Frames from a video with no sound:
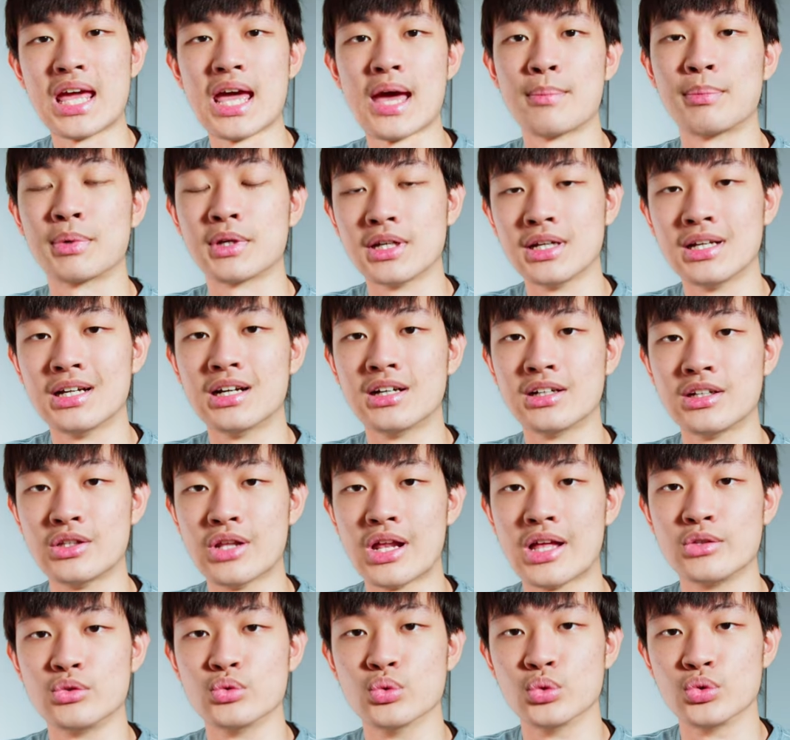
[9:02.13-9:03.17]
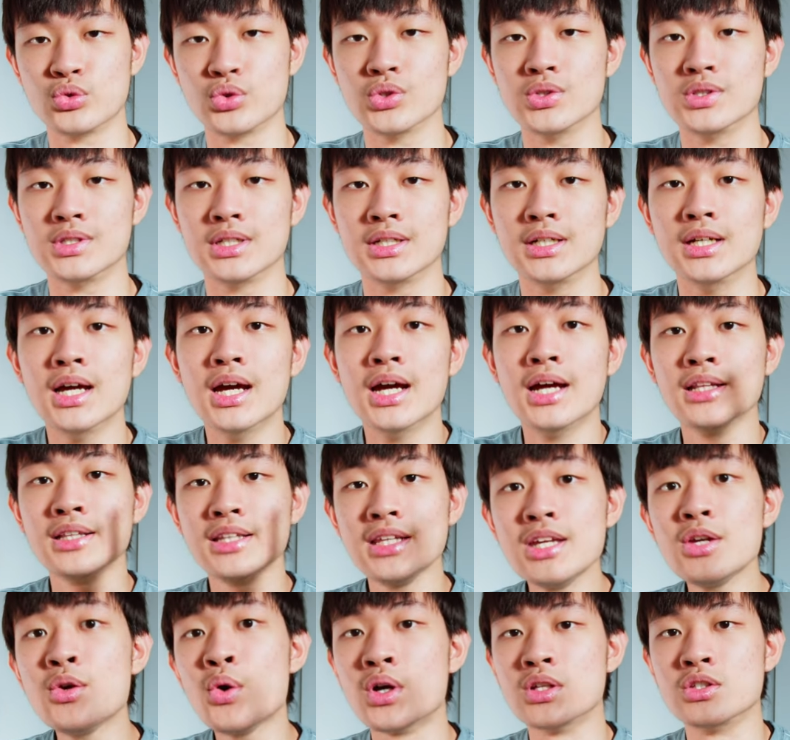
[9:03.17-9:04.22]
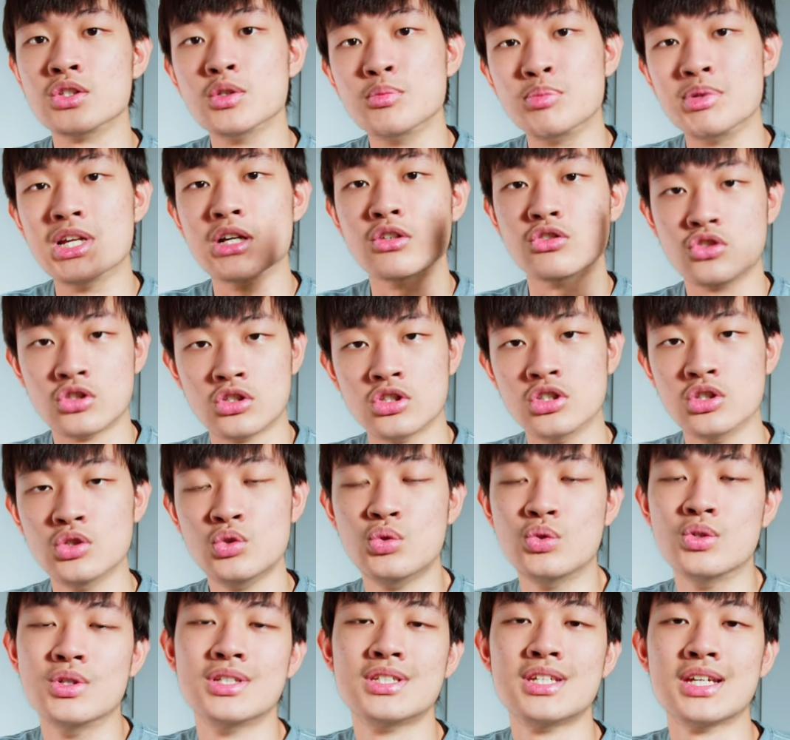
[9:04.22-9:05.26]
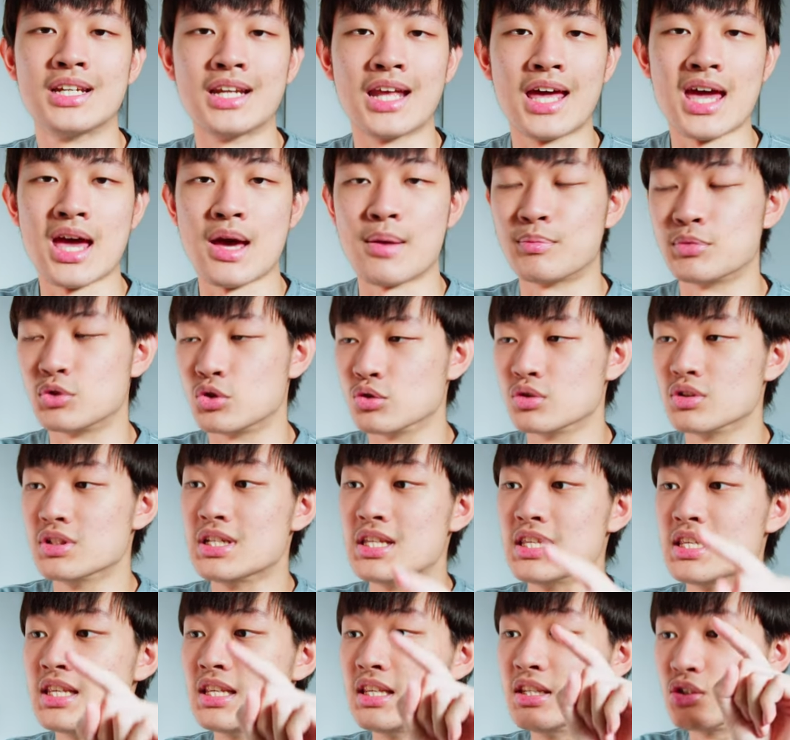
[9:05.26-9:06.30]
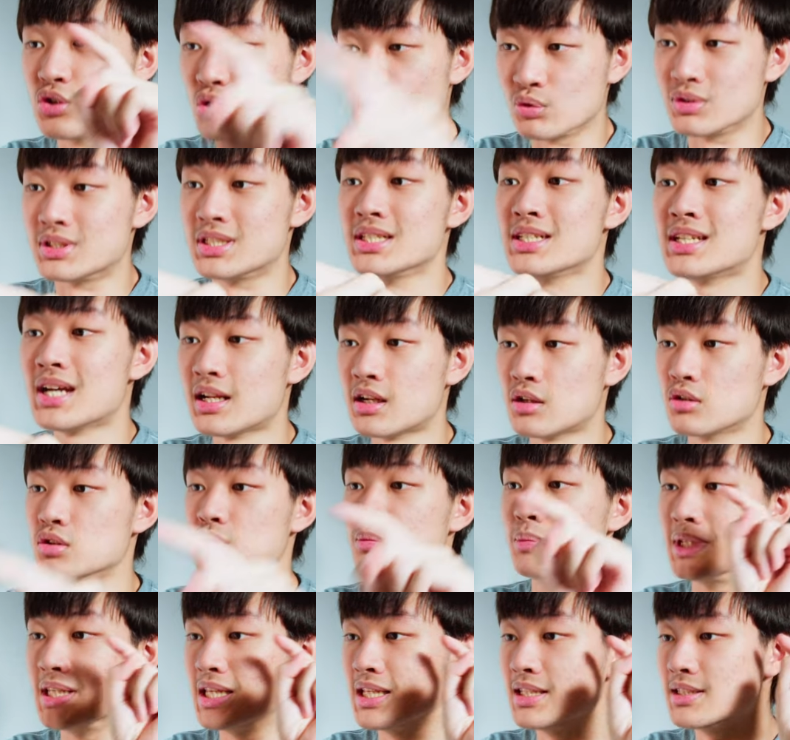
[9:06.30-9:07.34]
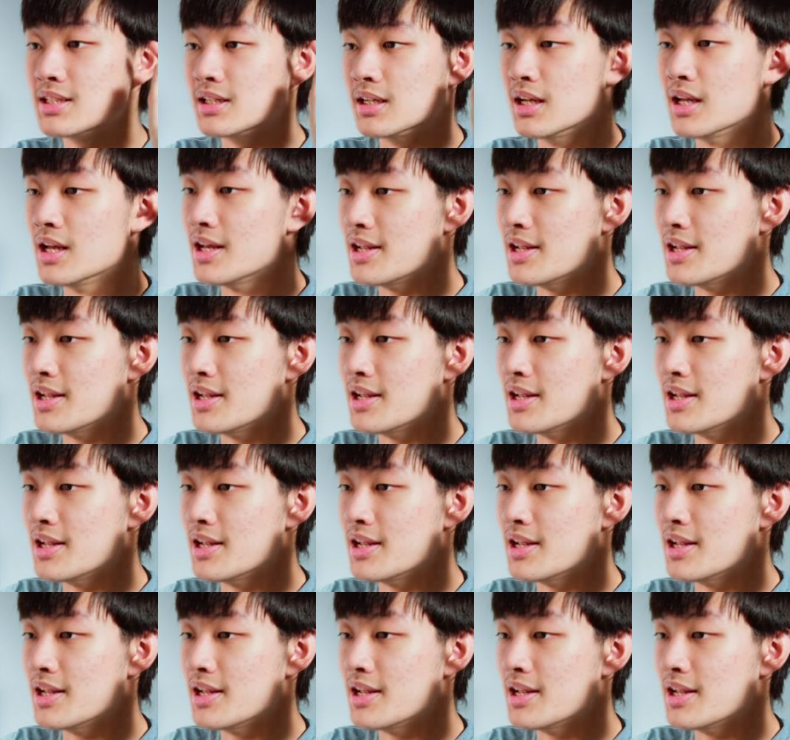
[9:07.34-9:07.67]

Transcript: App 可以让你来做选择。第一款是比较直觉性的 App，就是你手机看到什么颜色，